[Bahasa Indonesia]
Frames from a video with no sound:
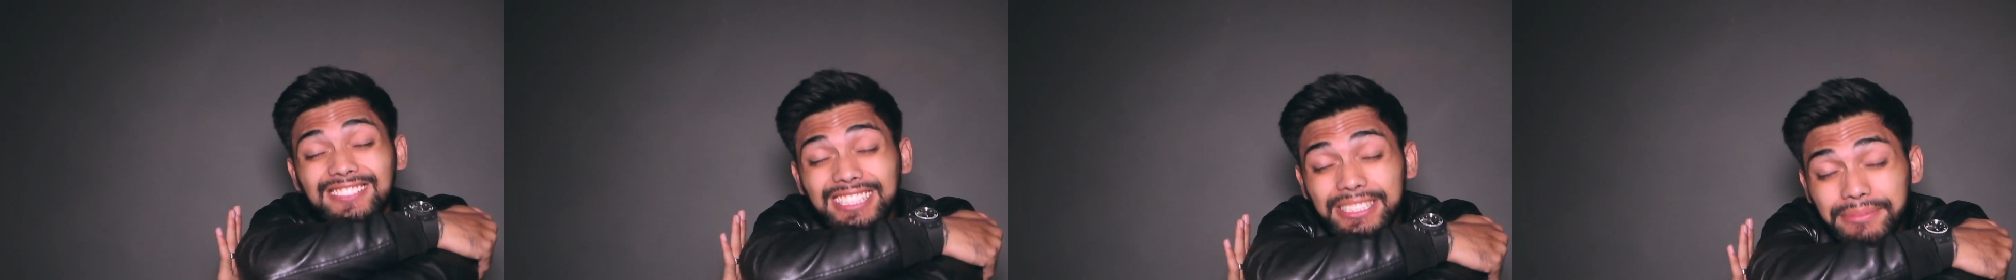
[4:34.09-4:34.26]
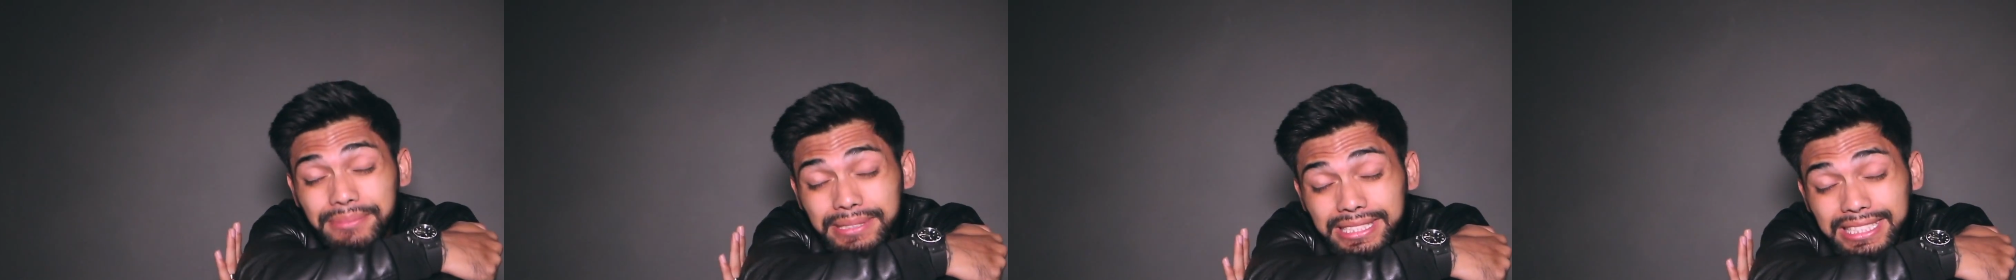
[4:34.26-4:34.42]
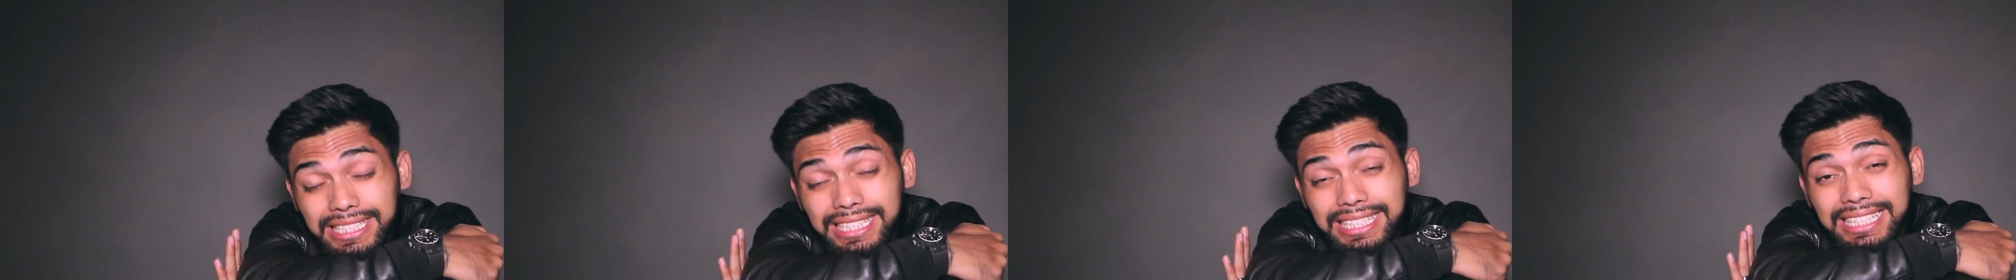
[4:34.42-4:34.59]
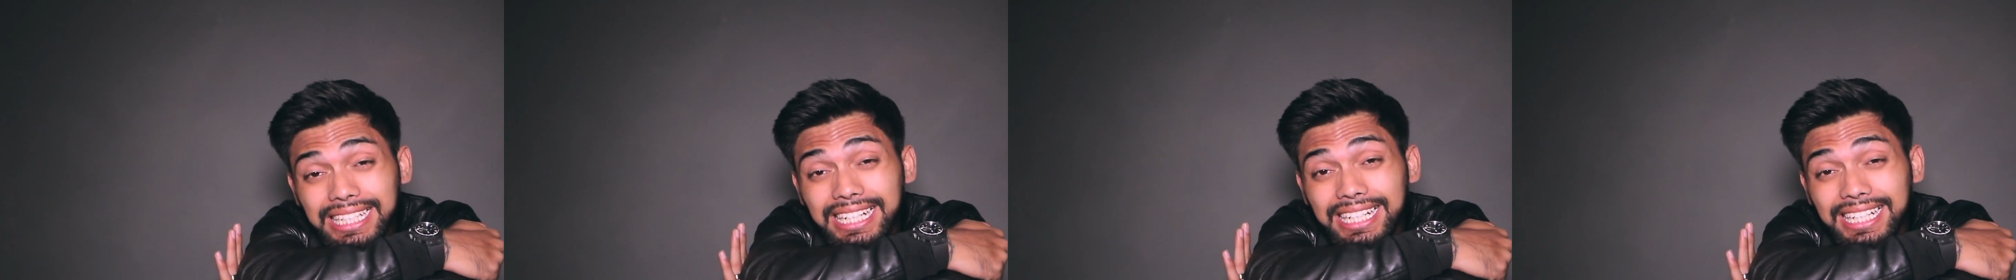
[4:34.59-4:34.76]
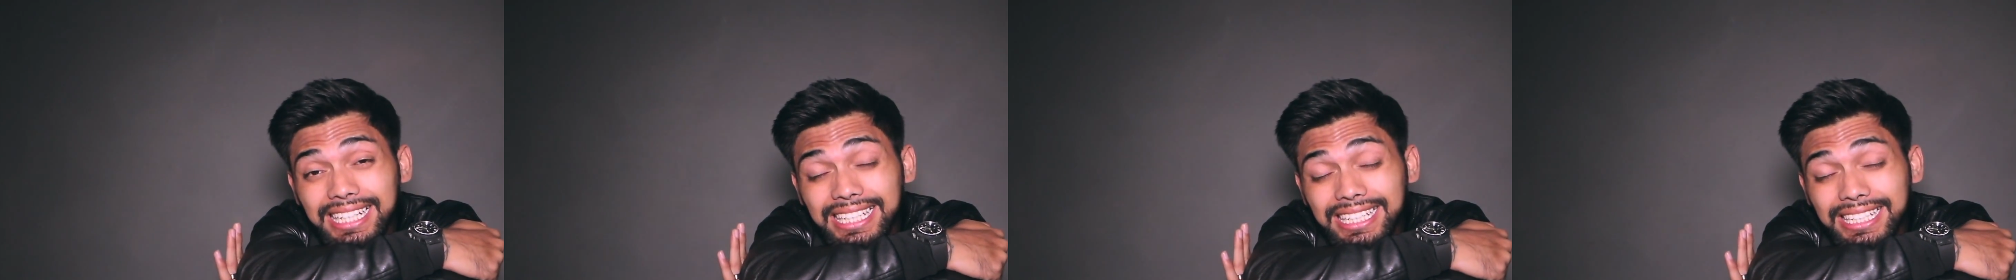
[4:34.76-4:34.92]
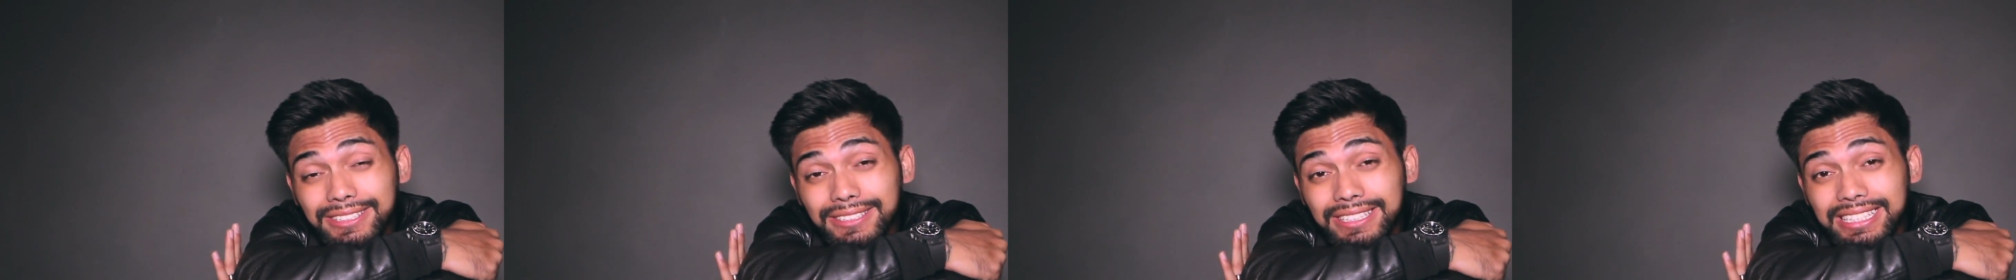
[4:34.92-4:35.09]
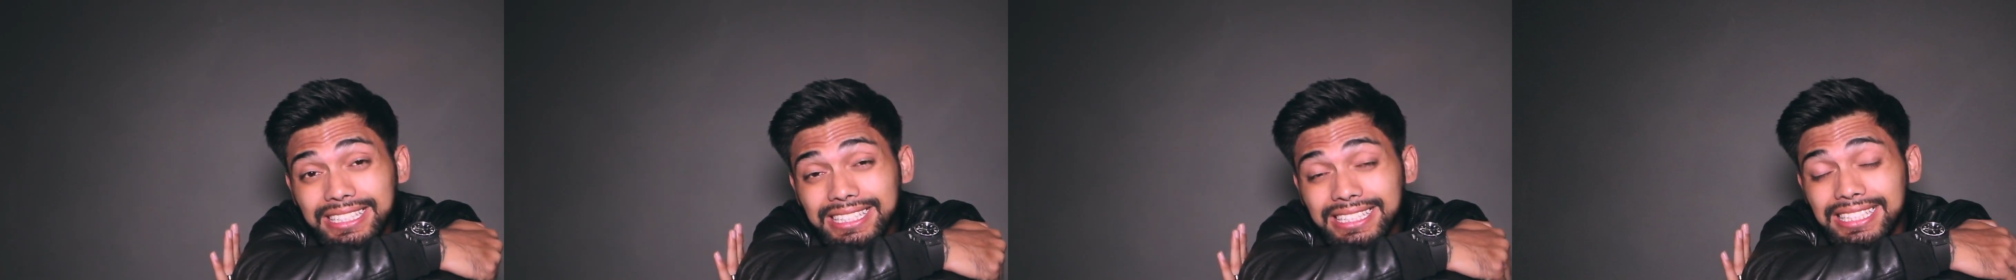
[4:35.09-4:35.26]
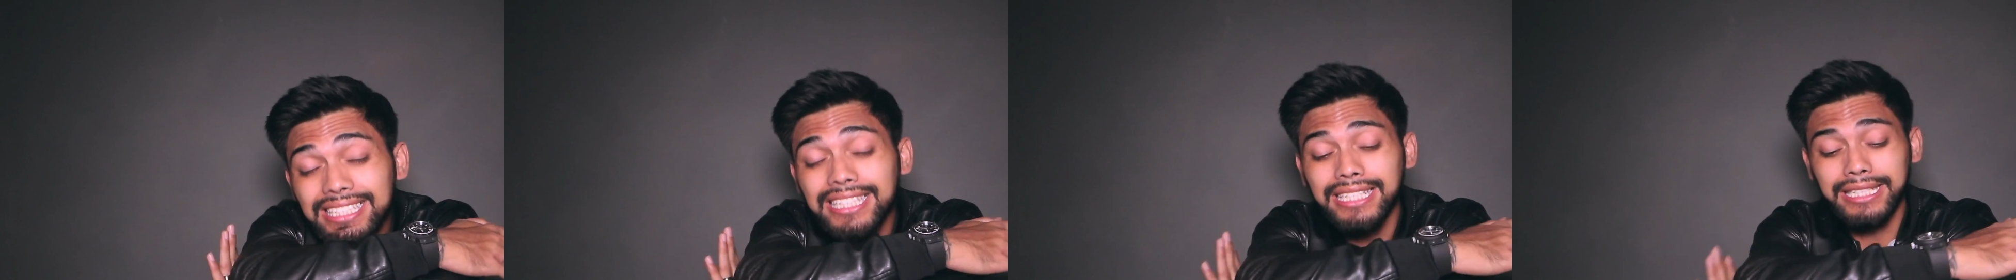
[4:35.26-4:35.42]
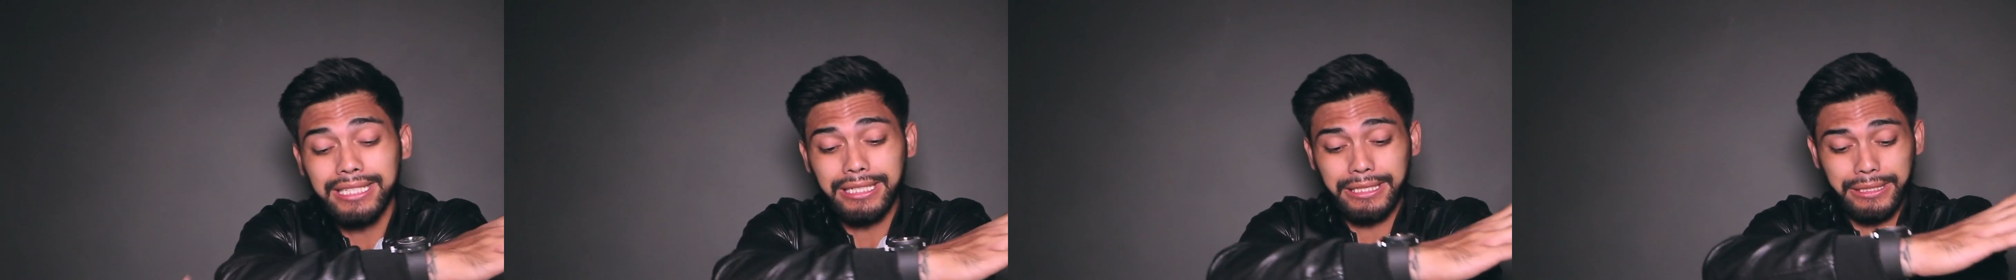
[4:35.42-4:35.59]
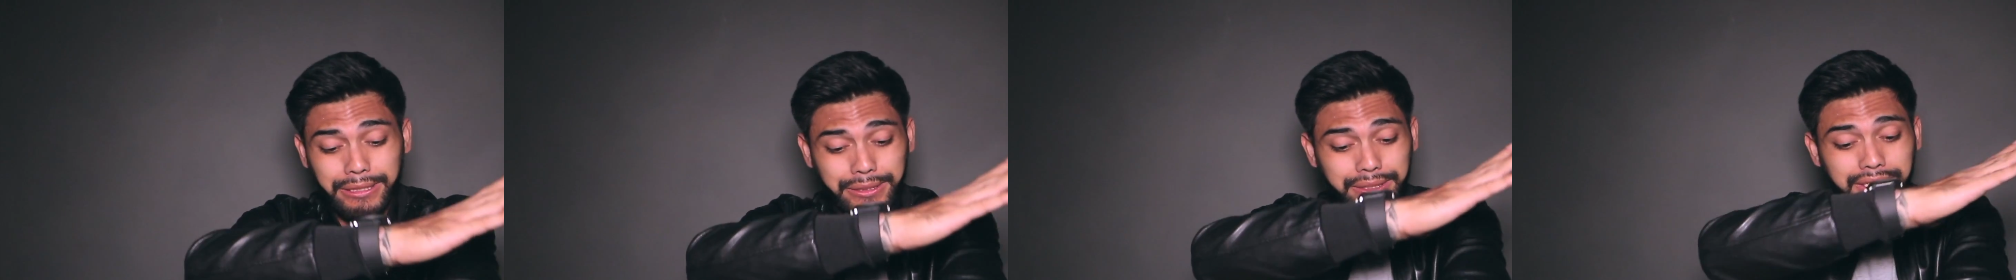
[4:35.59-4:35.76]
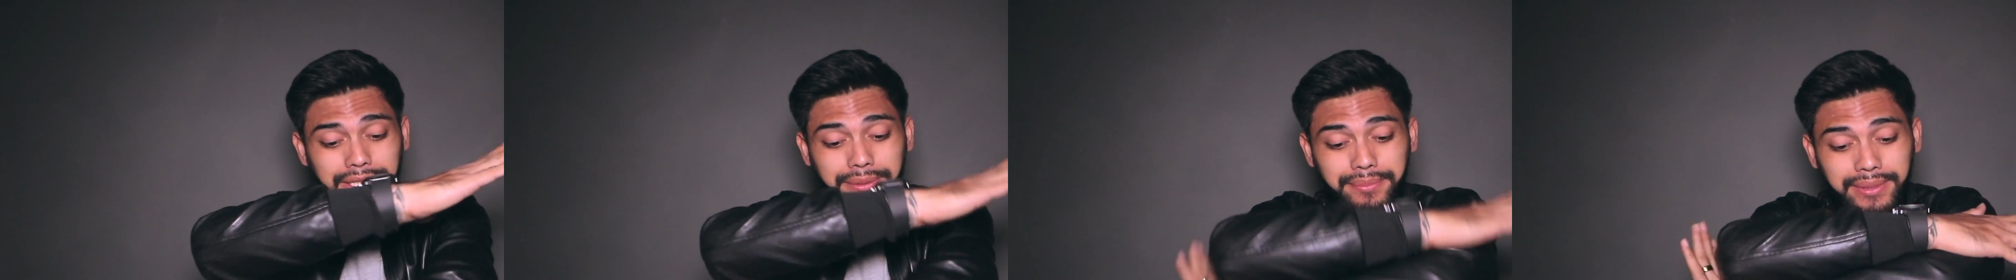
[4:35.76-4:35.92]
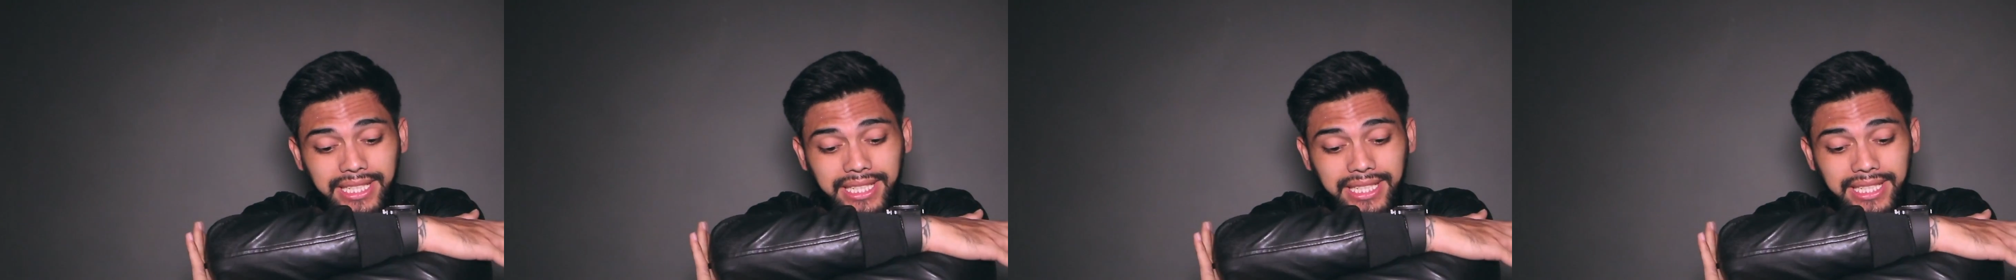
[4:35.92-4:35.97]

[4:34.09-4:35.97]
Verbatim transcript: apalagi tangannya udah di udah